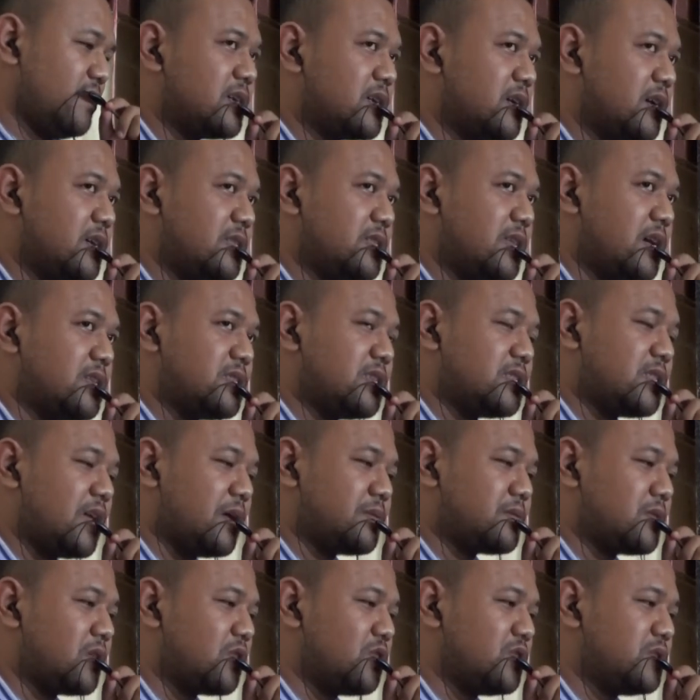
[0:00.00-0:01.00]
Kita
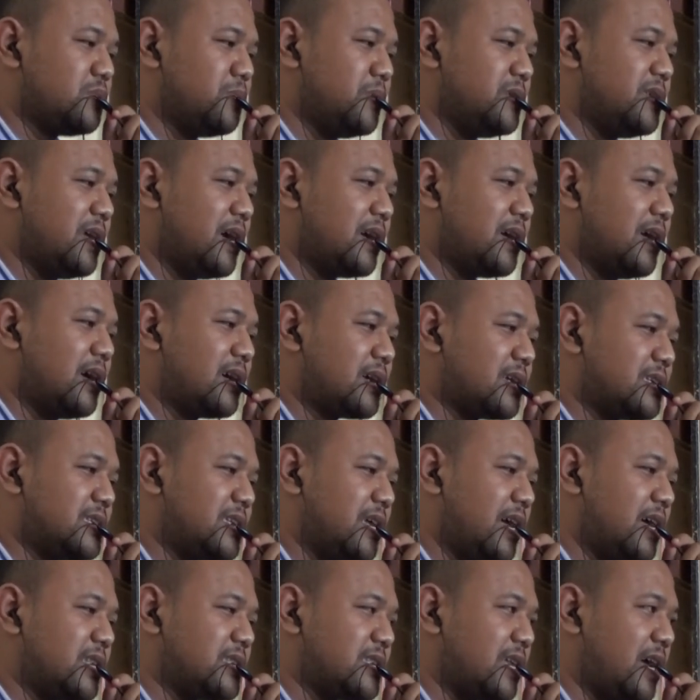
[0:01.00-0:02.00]
tetap terus menjaga
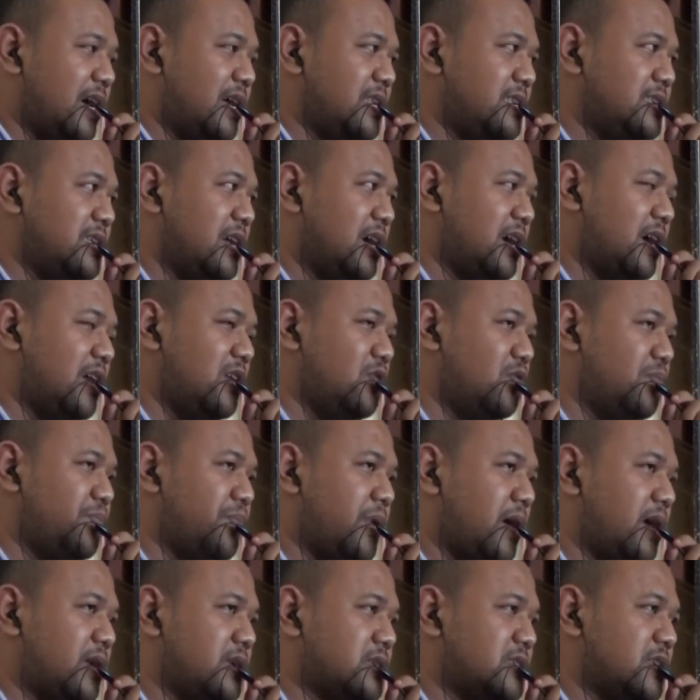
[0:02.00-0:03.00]
kesehatan, jangan
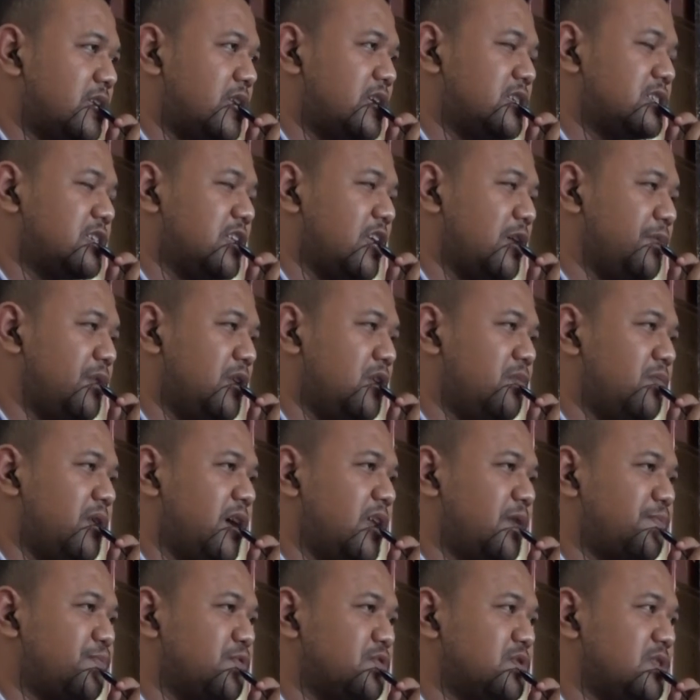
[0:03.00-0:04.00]
lupa sering-sering minum
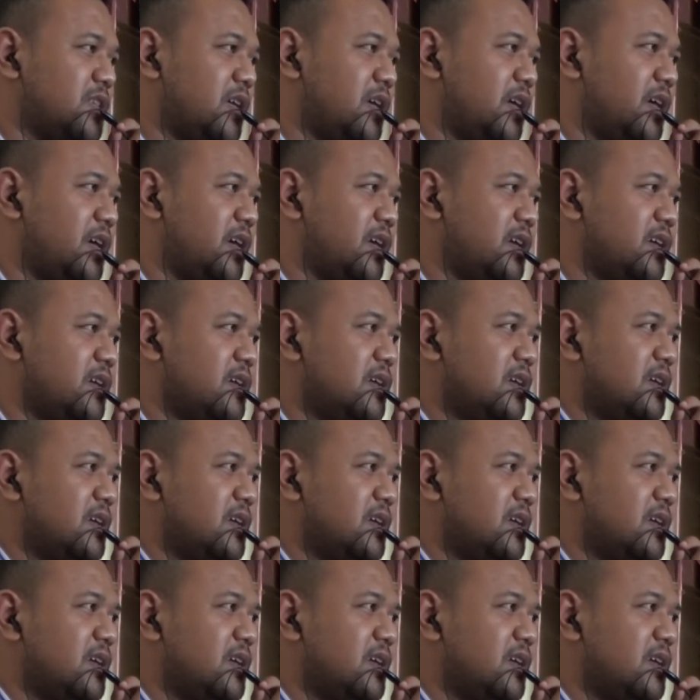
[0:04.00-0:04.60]
air putih,